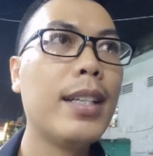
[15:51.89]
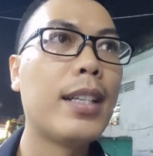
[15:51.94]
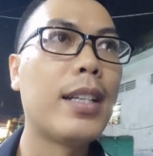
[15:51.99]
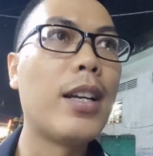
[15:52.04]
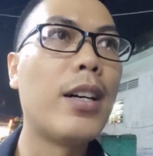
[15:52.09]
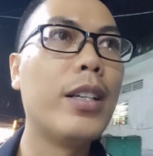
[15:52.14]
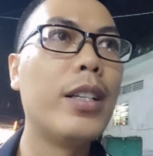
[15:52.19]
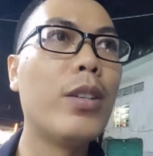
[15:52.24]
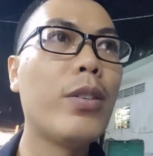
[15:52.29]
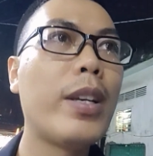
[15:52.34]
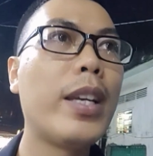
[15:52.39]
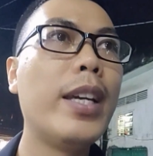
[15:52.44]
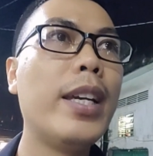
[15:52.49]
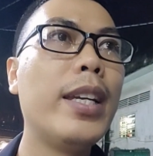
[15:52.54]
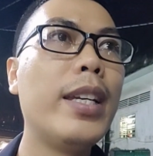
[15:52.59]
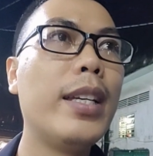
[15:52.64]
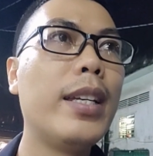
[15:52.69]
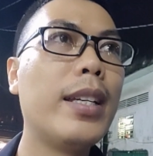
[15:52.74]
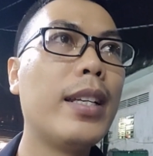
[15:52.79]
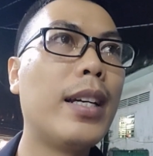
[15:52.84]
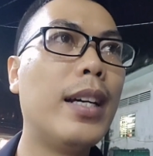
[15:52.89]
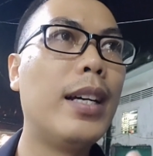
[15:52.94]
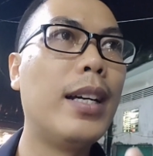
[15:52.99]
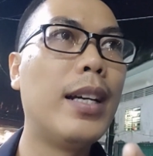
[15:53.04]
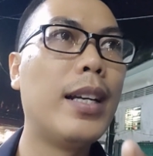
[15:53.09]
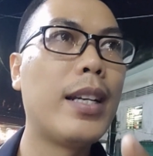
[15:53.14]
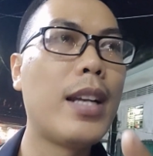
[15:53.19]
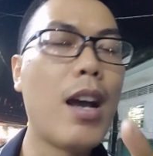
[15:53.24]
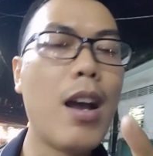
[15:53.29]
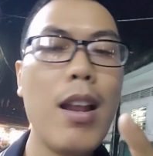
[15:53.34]
Rồi ok,
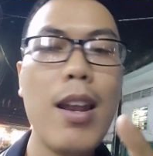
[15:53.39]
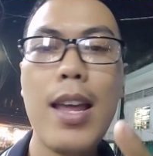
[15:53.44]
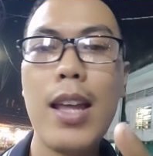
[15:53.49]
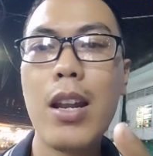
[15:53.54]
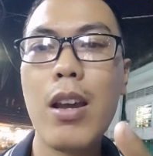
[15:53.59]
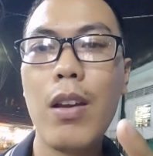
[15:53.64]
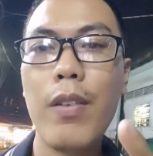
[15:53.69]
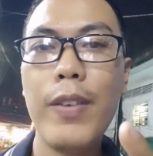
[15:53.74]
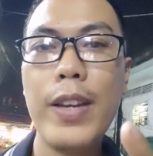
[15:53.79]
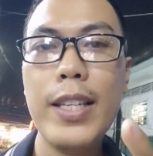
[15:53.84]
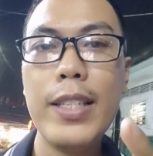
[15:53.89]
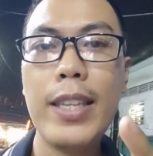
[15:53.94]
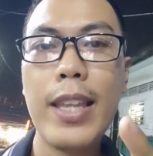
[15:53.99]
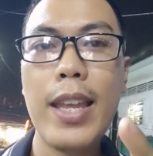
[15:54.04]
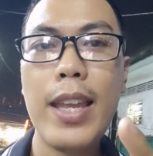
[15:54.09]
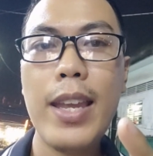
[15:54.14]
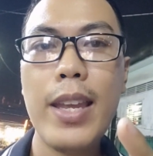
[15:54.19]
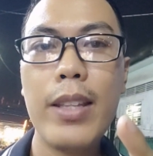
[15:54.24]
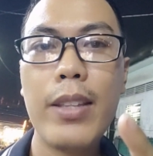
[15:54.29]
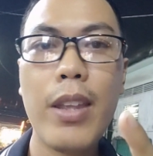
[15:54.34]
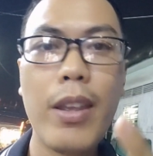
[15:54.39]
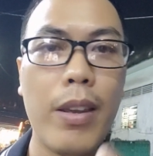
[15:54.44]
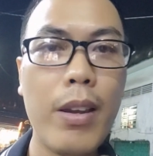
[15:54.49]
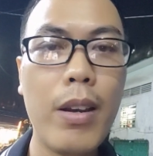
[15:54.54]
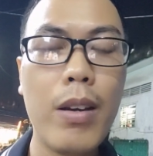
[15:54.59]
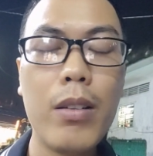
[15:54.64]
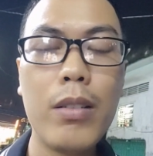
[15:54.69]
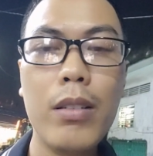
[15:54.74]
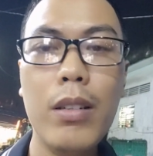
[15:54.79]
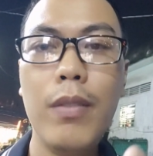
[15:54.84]
à, đó là đối với xe
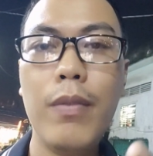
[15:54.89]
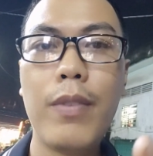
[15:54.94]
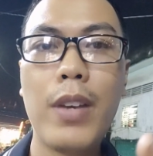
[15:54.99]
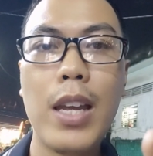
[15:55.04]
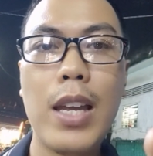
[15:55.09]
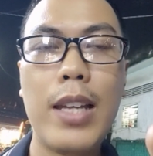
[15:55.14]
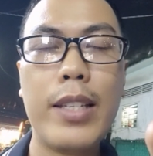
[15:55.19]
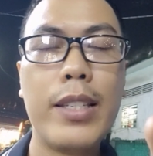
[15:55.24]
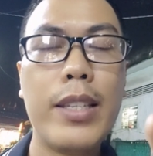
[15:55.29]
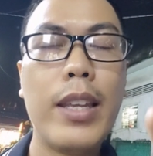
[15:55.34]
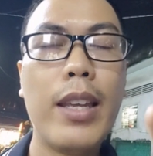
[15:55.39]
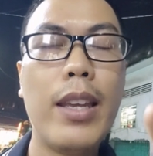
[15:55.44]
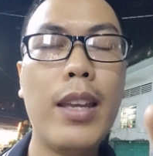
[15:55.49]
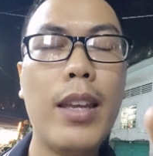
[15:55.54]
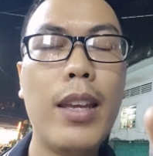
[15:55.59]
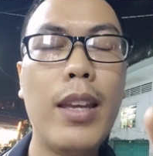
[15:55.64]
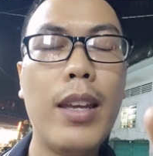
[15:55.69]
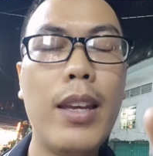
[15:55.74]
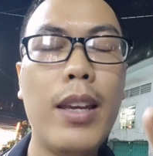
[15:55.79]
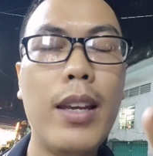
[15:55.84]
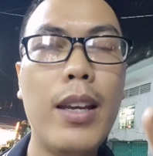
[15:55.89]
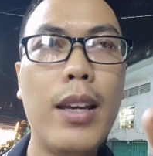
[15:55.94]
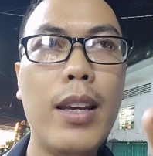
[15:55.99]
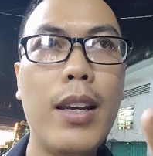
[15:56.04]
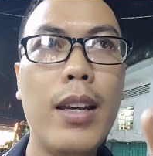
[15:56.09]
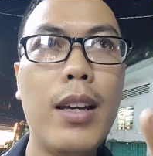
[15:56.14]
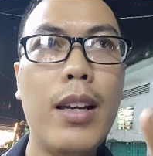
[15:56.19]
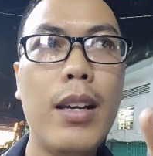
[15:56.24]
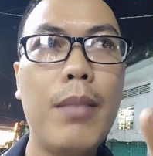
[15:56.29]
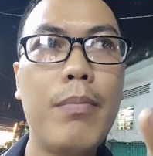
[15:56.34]
Theon và xe
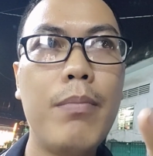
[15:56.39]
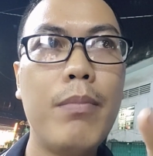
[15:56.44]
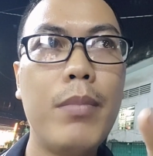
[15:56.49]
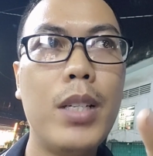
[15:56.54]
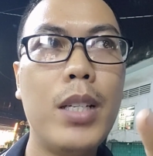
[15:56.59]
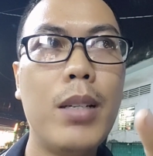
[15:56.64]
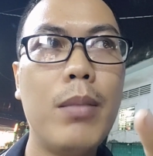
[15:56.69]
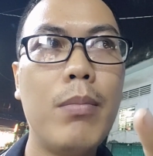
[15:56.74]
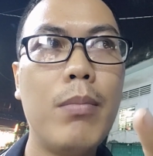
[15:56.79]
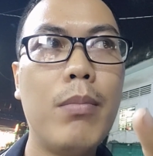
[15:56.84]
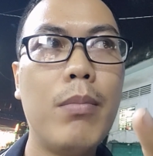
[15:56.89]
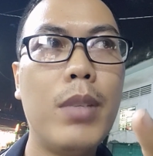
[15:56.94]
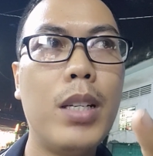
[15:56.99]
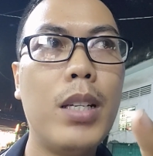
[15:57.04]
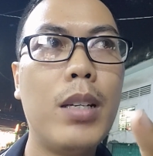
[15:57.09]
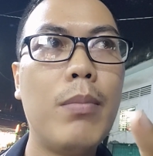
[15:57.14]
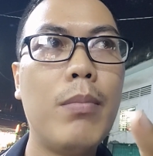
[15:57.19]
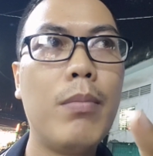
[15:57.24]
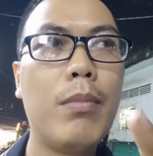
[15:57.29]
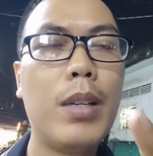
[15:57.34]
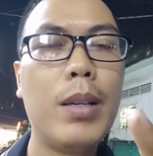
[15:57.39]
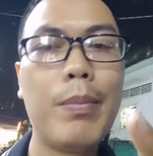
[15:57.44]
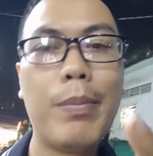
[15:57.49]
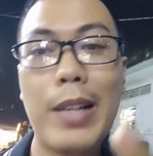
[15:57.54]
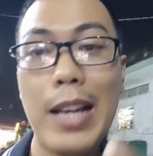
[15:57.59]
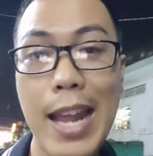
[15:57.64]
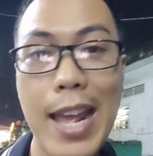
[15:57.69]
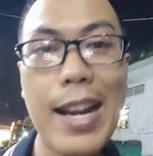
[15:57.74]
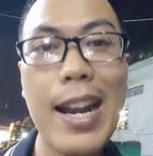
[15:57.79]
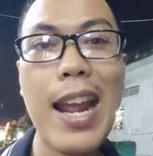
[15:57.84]
um, um,
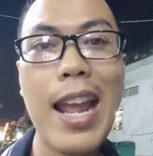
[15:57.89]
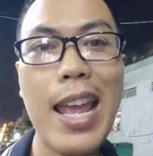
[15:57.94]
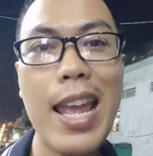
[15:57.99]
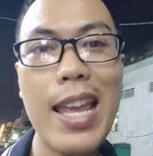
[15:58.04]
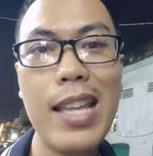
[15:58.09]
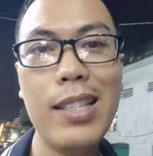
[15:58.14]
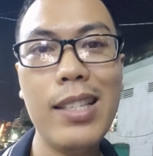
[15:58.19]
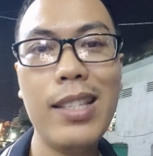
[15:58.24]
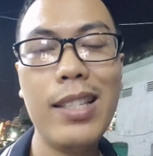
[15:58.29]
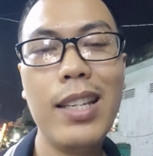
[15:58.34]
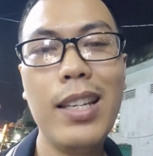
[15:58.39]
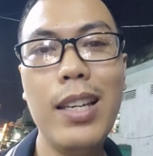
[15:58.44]
Clara S.